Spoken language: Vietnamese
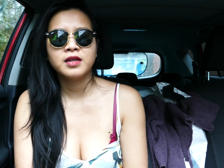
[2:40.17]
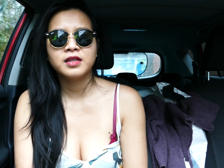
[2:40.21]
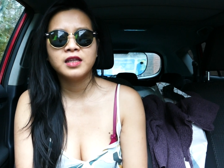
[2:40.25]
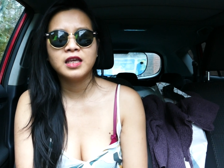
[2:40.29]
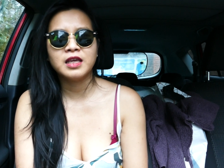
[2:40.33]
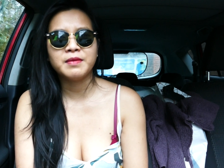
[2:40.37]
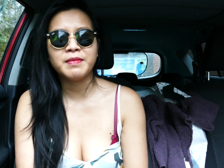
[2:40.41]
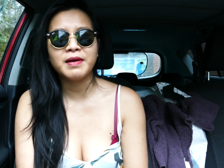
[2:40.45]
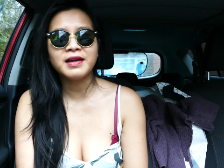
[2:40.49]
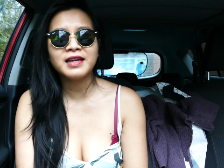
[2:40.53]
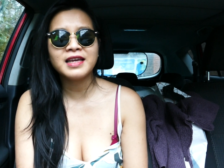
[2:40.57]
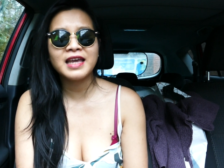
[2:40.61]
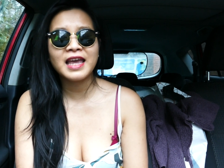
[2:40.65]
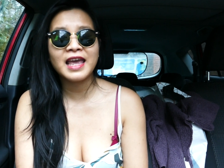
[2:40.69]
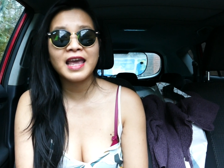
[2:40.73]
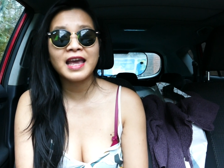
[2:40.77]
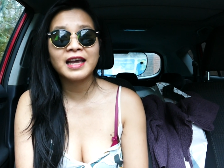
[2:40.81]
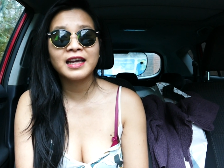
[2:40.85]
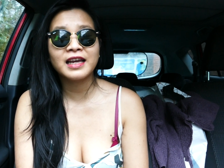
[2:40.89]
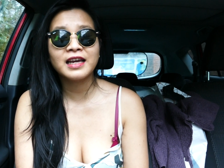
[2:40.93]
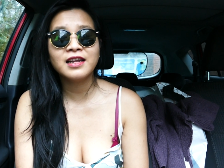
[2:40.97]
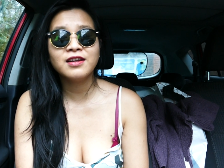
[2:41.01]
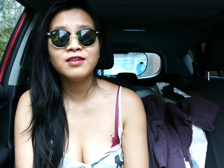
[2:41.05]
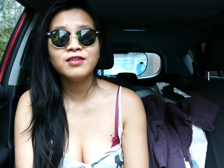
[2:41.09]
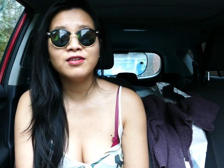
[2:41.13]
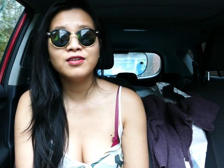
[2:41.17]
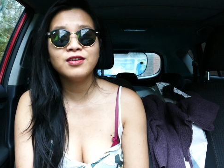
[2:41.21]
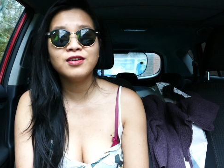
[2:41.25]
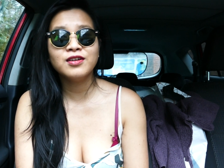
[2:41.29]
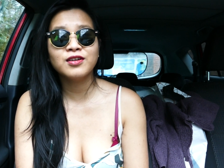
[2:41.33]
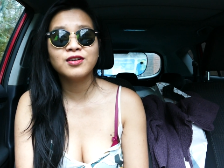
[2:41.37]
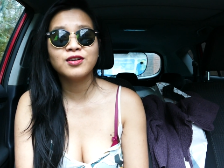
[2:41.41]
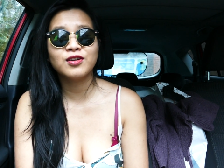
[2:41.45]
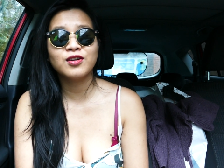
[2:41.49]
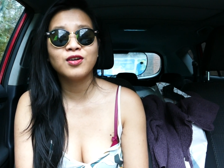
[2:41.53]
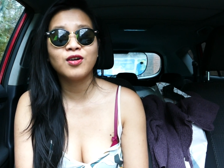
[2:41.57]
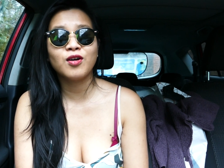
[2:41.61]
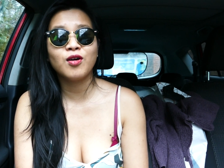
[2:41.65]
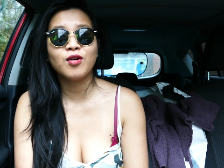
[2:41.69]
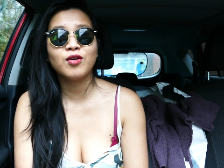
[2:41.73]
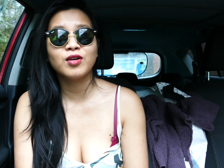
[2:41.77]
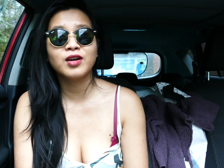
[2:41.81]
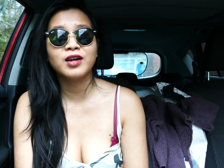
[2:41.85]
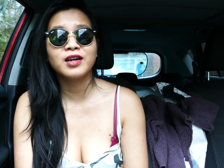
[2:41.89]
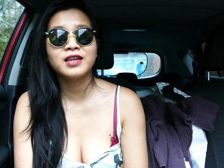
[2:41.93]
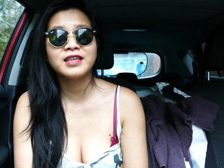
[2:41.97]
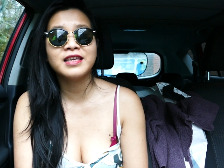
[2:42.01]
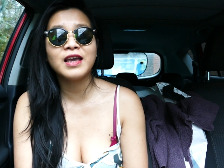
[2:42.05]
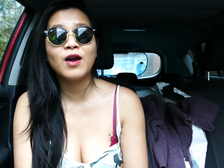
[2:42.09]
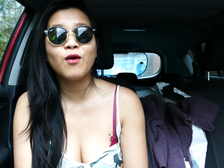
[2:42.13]
Thì bà nghe cái đứa
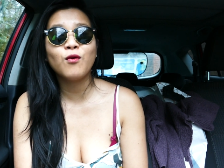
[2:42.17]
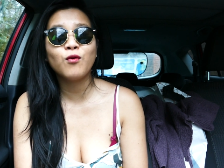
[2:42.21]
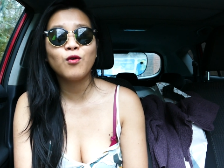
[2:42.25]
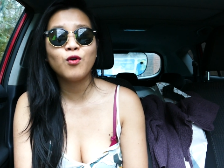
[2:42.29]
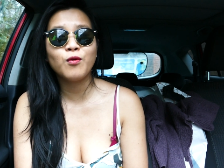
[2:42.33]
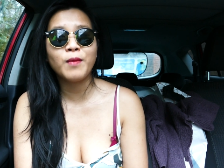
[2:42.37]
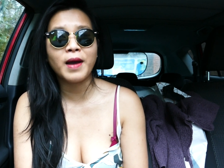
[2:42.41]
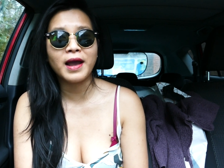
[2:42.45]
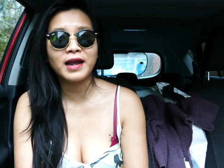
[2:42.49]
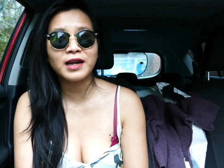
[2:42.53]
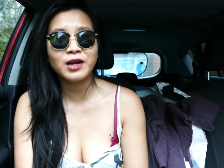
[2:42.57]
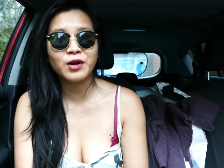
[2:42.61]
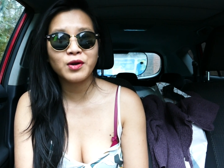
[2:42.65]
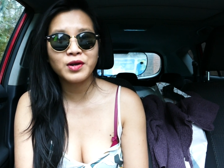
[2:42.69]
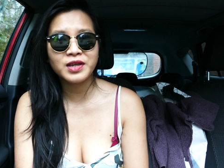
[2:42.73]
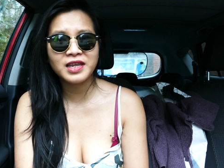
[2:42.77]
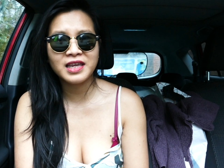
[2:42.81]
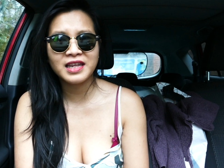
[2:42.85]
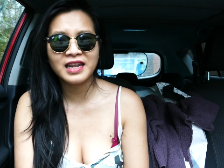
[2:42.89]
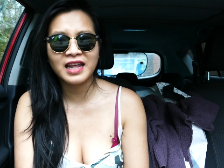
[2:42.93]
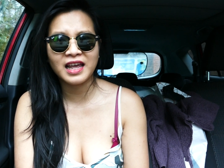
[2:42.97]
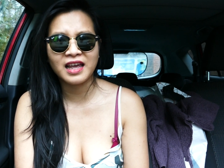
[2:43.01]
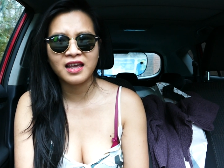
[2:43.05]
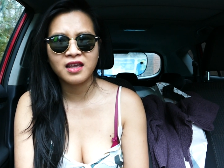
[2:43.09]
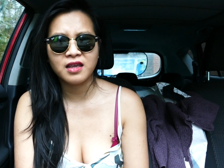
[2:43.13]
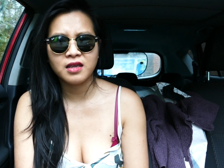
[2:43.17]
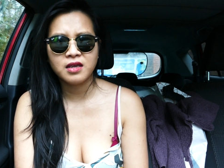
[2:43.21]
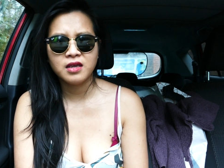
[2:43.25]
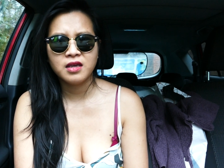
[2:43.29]
con dâu của bà nói vậy nè: